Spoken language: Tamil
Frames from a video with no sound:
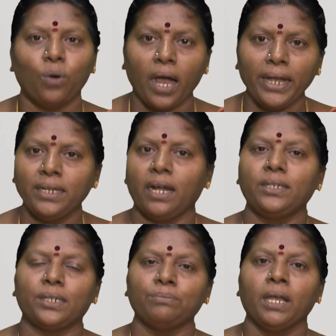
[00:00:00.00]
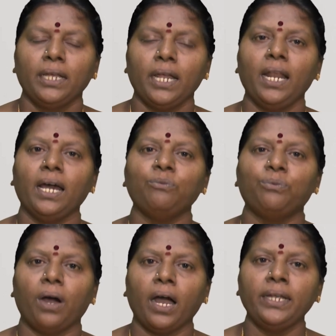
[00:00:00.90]
வாய் நாற்றம் எல்லாரும்
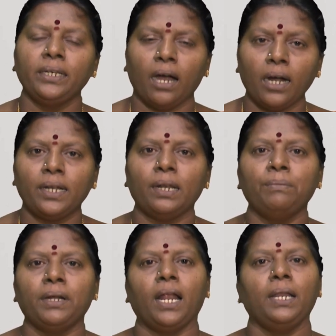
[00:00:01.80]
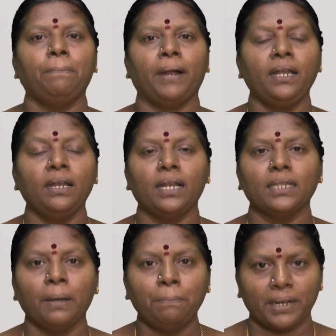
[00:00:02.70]
வாய் நாற்றம்னாலே
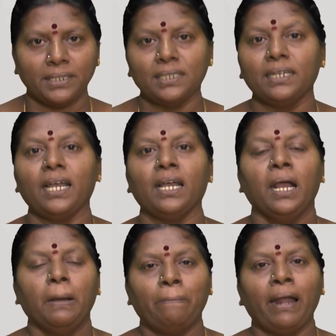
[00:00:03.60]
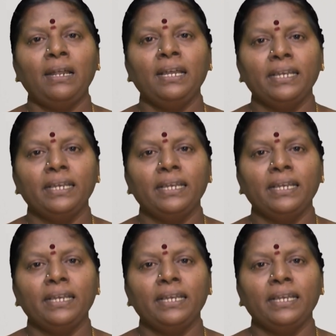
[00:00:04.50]
பல்லில் தான் பிரச்சனை பல்லு